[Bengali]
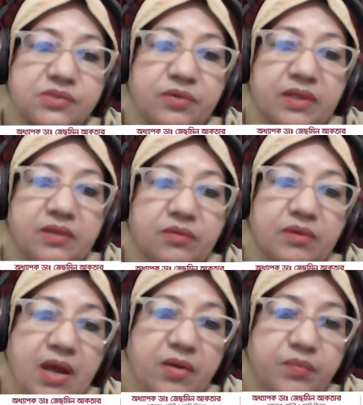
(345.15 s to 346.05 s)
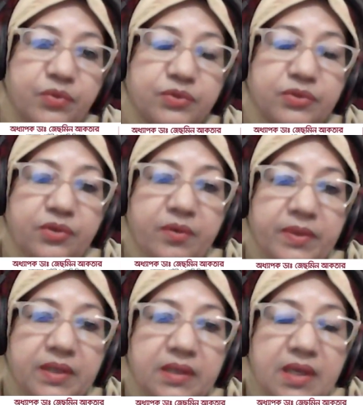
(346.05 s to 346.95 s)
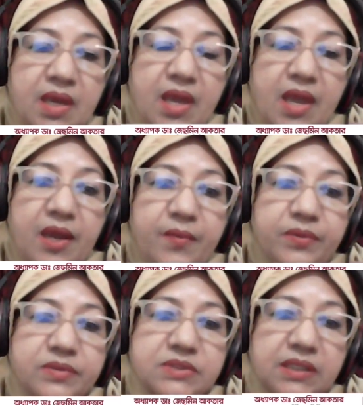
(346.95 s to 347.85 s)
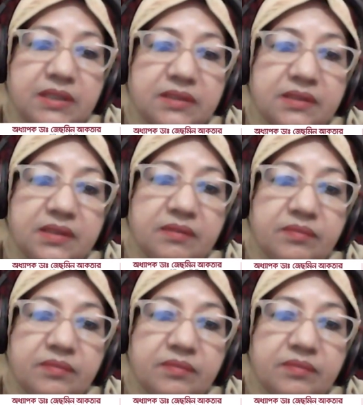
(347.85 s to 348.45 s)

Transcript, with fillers: করে ওগুলো আরম্ভ করতে হবে এবং সেক্ষেত্রে